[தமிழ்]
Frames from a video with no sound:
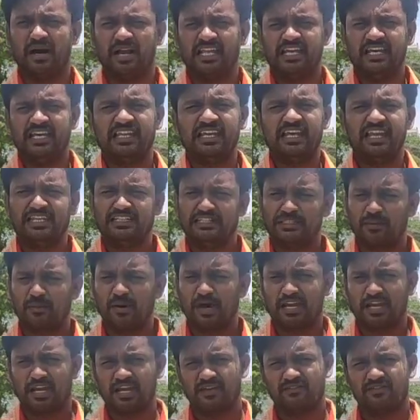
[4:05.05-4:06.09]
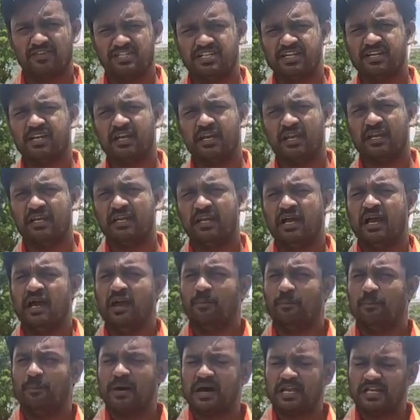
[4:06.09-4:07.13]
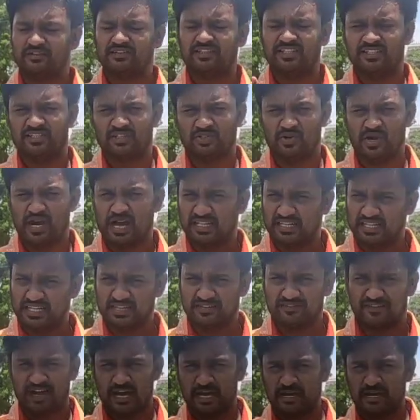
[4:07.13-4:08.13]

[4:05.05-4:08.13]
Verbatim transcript: மலேரியா இந்த மாதிரியான விஷயங்கள் பரவுறதுக்கும் அதிக